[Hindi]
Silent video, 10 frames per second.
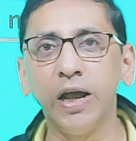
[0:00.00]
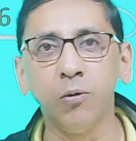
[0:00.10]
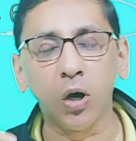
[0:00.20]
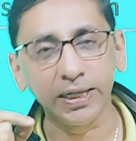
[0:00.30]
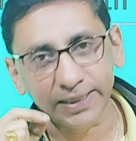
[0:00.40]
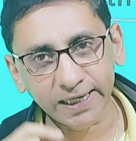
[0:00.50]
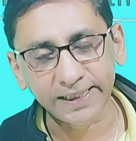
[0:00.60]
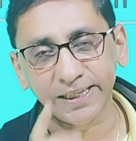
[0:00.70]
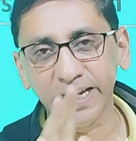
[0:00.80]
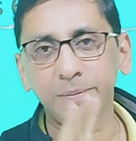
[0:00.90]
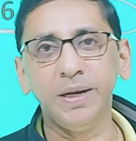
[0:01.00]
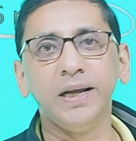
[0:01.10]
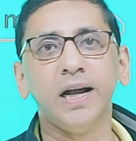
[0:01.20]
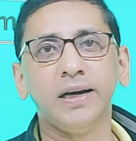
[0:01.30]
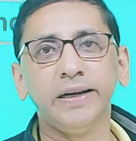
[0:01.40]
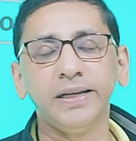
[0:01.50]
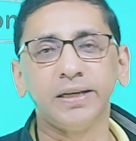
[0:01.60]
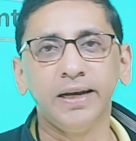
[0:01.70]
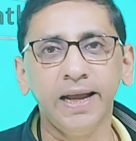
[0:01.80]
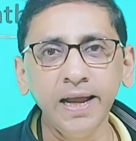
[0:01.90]
जो है वो अच्छे से छह महीने का करके
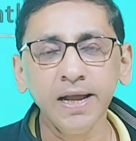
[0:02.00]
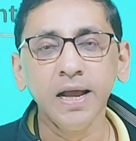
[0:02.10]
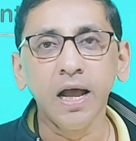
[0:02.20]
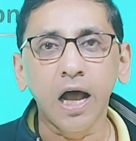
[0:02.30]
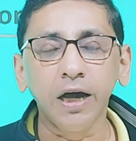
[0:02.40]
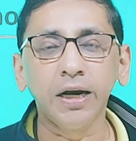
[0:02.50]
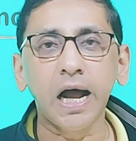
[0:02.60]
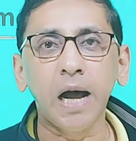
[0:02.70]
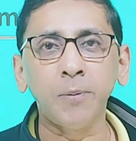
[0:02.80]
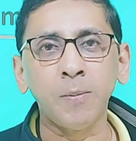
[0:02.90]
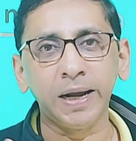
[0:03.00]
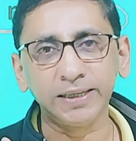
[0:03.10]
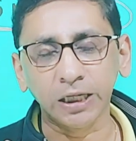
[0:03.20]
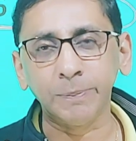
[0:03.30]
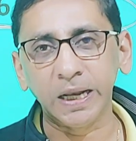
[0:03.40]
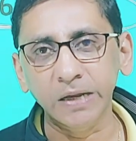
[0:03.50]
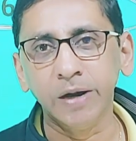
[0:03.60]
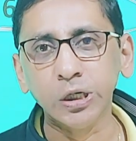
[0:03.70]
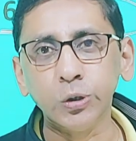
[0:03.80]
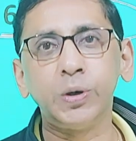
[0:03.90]
चलना है अगर आप हमारे साथ पहली
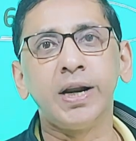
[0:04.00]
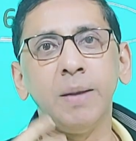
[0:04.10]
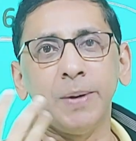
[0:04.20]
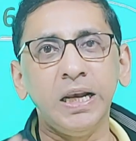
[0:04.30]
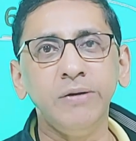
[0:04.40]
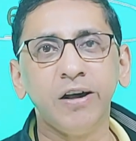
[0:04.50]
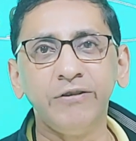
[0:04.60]
बार जुड़ रहे हैं पहली